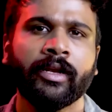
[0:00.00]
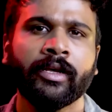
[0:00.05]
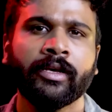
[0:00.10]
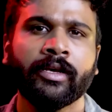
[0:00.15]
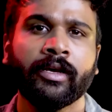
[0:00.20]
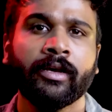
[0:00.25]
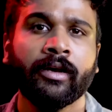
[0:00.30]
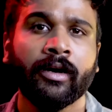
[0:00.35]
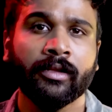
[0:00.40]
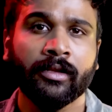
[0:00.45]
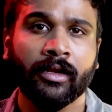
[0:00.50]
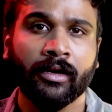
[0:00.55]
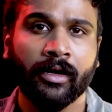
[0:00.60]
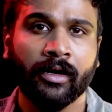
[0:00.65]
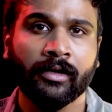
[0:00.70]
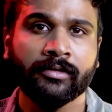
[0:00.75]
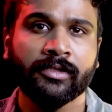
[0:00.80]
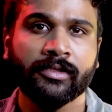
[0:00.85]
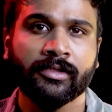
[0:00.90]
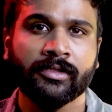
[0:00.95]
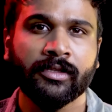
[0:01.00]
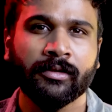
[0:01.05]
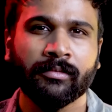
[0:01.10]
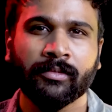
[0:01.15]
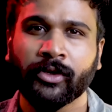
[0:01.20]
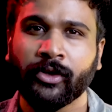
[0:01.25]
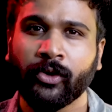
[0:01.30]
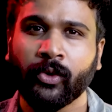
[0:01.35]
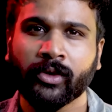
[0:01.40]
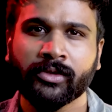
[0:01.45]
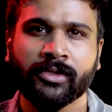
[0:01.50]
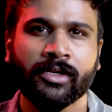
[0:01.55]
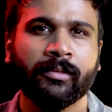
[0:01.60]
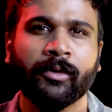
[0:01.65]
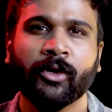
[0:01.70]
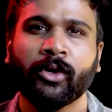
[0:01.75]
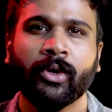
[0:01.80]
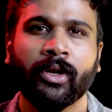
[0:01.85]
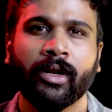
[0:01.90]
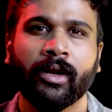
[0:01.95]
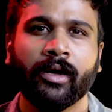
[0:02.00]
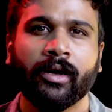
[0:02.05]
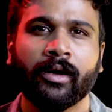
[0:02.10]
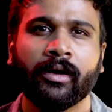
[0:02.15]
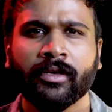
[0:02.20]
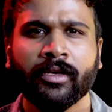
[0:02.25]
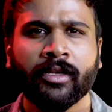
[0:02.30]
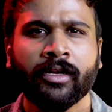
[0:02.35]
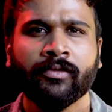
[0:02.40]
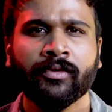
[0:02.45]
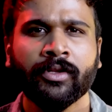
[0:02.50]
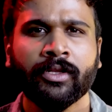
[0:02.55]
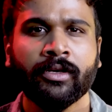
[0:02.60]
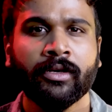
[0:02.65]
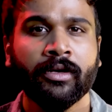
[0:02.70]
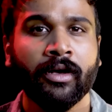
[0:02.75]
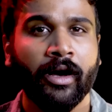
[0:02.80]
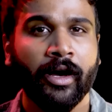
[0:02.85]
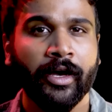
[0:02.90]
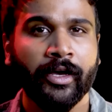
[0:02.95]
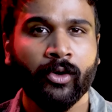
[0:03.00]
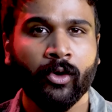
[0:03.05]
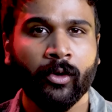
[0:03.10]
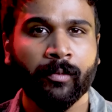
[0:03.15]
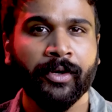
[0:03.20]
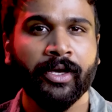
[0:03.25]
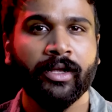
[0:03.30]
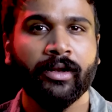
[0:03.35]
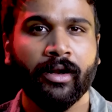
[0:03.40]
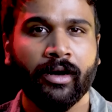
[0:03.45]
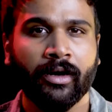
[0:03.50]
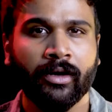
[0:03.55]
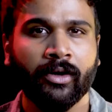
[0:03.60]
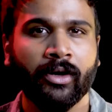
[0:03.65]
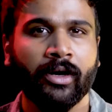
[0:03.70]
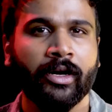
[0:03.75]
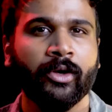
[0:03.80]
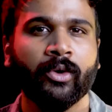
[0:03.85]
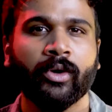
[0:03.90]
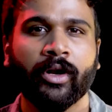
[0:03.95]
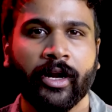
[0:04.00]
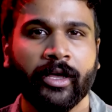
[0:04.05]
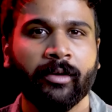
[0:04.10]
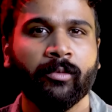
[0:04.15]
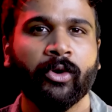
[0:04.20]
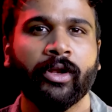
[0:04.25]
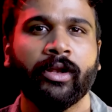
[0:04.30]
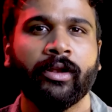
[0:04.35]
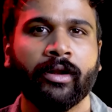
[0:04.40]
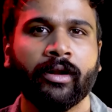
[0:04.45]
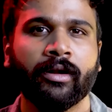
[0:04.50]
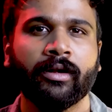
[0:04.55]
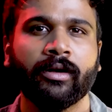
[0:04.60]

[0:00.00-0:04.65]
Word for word: இன்னைக்கு அந்த லா சிஸ்டம் யூஎஸ்ல மட்டும் இல்ல இருபது ஐரோப்பிய நாடுகள்லயும் நடைமுறையில்